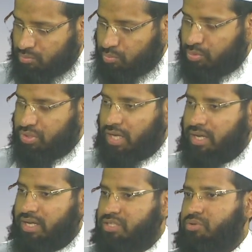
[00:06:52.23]
উম্মদকে
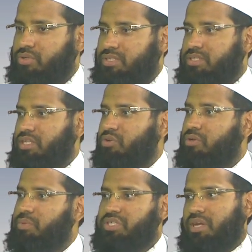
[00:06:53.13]
এনকারেজ করেছেন যাতে করে
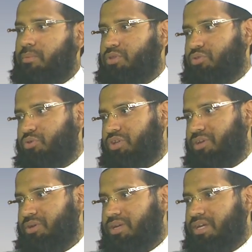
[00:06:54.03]
বেশি আবাদত করে
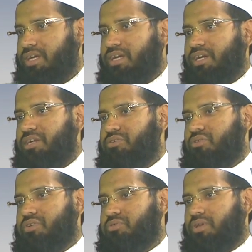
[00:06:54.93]
এই জন্য
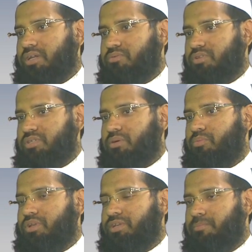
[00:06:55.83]
রাসুল আকরমসাল্লাম
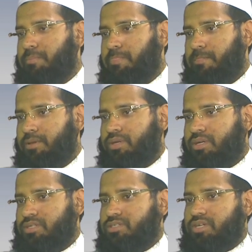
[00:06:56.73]
বলেন
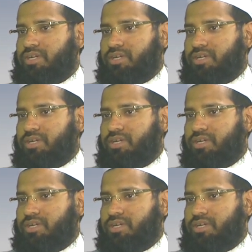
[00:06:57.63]
যে